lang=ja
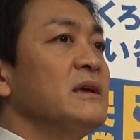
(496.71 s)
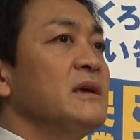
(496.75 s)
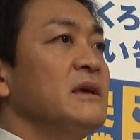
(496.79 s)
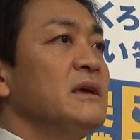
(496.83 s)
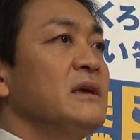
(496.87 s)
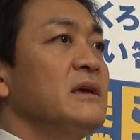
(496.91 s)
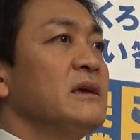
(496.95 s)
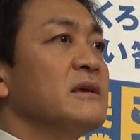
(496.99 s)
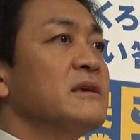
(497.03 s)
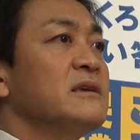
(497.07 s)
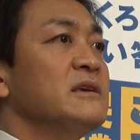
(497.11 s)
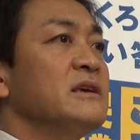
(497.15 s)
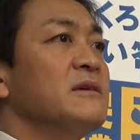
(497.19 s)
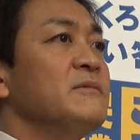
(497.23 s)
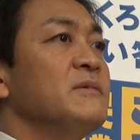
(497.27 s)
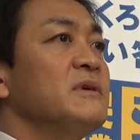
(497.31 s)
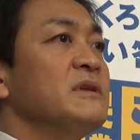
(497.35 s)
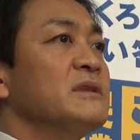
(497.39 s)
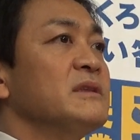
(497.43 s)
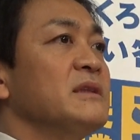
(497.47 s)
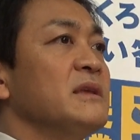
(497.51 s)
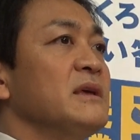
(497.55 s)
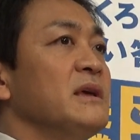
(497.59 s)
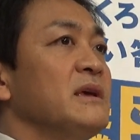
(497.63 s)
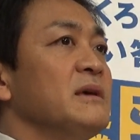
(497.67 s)
えー、極め
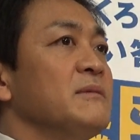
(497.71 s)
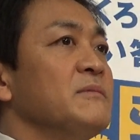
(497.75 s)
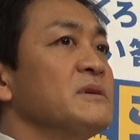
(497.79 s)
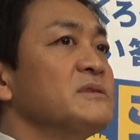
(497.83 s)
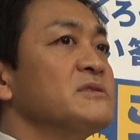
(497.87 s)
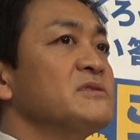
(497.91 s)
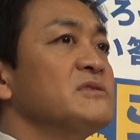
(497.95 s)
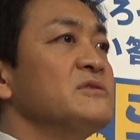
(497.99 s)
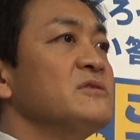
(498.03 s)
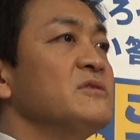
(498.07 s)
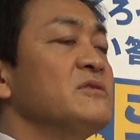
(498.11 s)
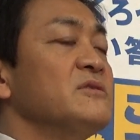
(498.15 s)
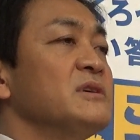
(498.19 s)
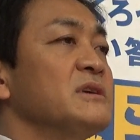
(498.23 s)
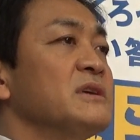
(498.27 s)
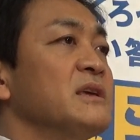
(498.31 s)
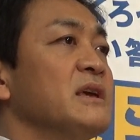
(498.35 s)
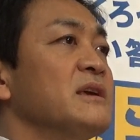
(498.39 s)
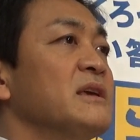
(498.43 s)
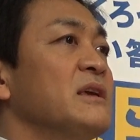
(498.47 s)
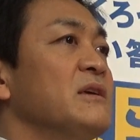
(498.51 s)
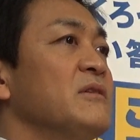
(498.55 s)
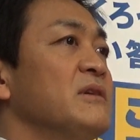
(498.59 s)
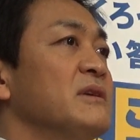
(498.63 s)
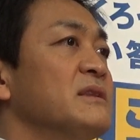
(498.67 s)
て、ま強い
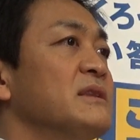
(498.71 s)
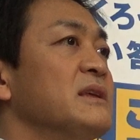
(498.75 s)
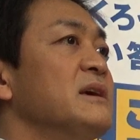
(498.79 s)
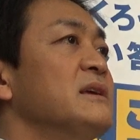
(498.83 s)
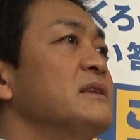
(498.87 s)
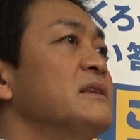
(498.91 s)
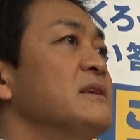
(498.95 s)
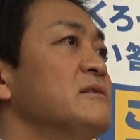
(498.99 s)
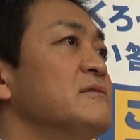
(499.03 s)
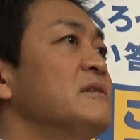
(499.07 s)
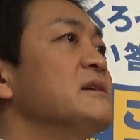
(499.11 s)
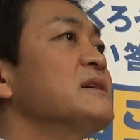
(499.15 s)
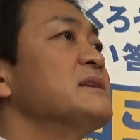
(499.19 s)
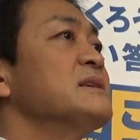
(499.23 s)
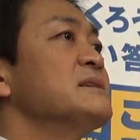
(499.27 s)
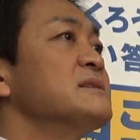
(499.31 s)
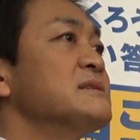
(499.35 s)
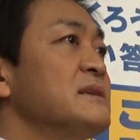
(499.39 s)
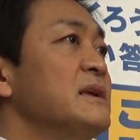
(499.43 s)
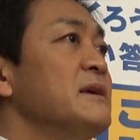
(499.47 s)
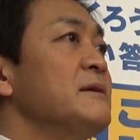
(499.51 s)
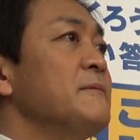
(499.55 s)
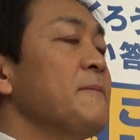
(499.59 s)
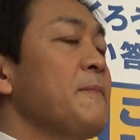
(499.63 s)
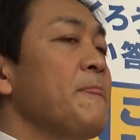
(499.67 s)
権限を与えているわけで
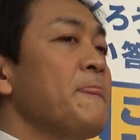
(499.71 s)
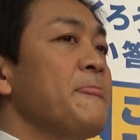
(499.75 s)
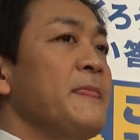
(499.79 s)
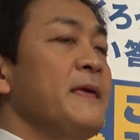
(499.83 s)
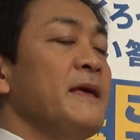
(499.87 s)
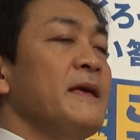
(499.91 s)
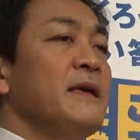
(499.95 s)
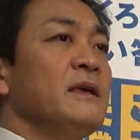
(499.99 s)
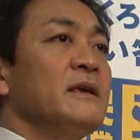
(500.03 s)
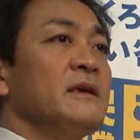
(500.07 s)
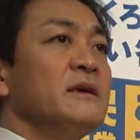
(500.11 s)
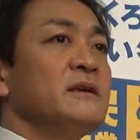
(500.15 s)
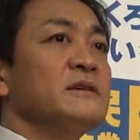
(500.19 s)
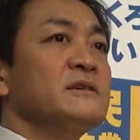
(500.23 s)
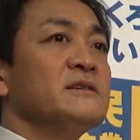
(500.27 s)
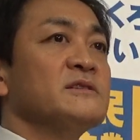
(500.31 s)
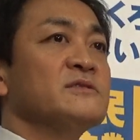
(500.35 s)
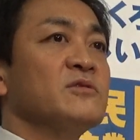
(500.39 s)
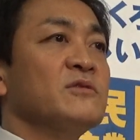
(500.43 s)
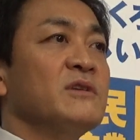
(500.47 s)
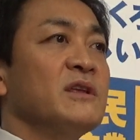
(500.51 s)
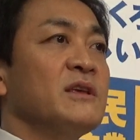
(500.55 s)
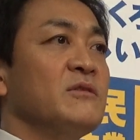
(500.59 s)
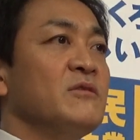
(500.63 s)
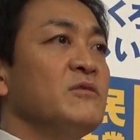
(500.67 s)
すねで
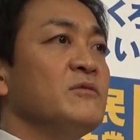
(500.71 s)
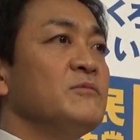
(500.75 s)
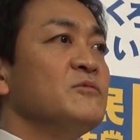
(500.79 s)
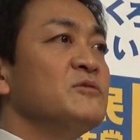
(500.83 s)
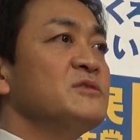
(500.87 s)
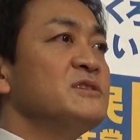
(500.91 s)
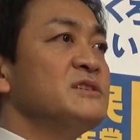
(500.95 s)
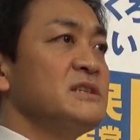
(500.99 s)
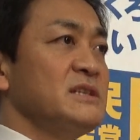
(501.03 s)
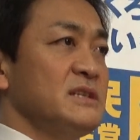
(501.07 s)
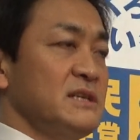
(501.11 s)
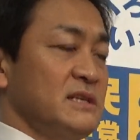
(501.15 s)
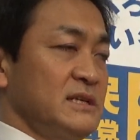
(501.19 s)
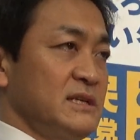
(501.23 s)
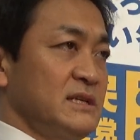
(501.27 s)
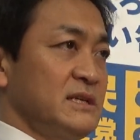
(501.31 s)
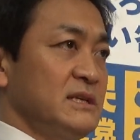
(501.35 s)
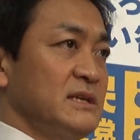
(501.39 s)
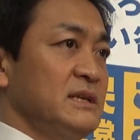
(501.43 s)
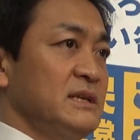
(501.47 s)
それをもし、